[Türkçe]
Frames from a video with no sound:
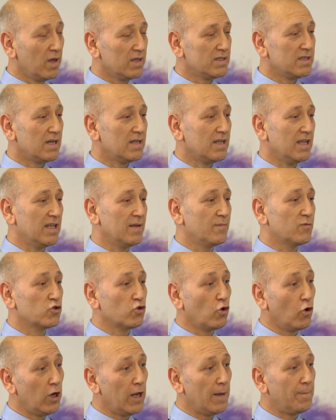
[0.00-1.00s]
lazer dediğimiz
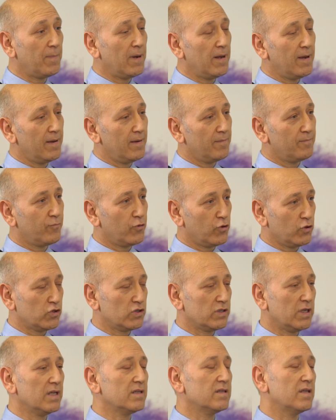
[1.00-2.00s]
holeple
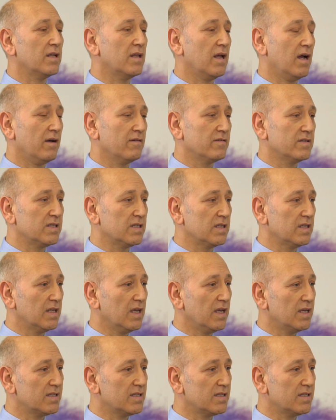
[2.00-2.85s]
prostat tedavisinde